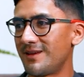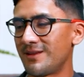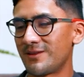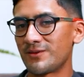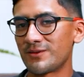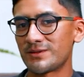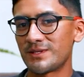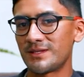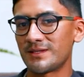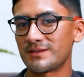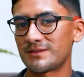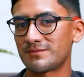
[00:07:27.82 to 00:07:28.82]

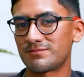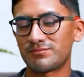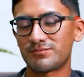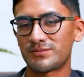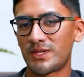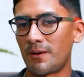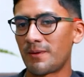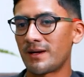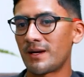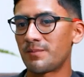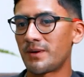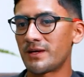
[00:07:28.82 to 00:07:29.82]
entonces
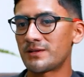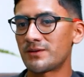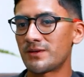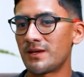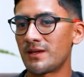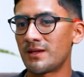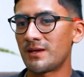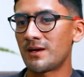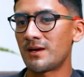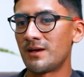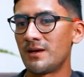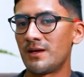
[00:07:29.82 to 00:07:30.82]
trabajar para eso día a
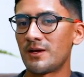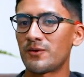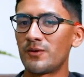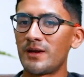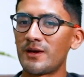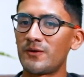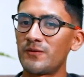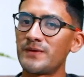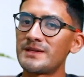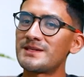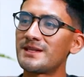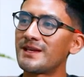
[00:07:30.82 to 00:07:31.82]
día con la
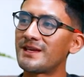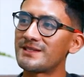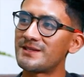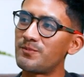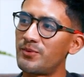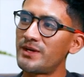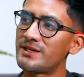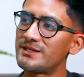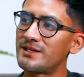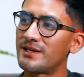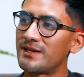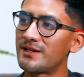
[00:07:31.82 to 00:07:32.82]
confianza de que se puede
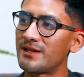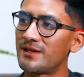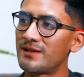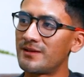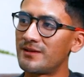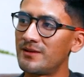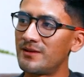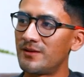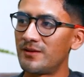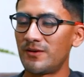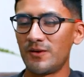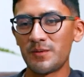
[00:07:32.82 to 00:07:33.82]
hacer realidad
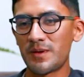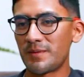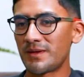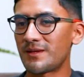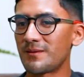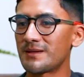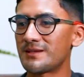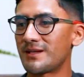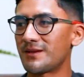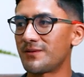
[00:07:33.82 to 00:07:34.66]
obviamente va a ser